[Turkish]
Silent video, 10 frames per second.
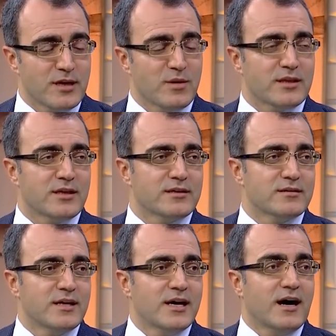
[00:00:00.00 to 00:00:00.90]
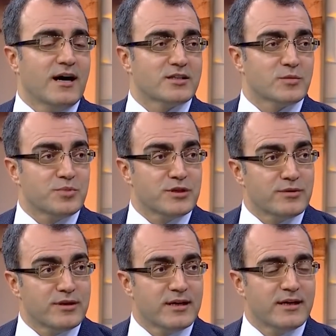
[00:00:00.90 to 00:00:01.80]
kemiklerin artık
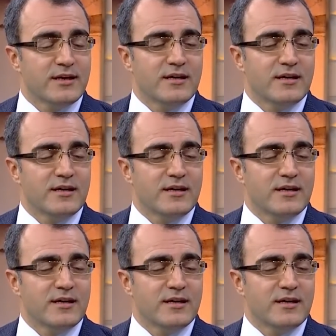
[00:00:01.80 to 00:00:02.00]
birbirine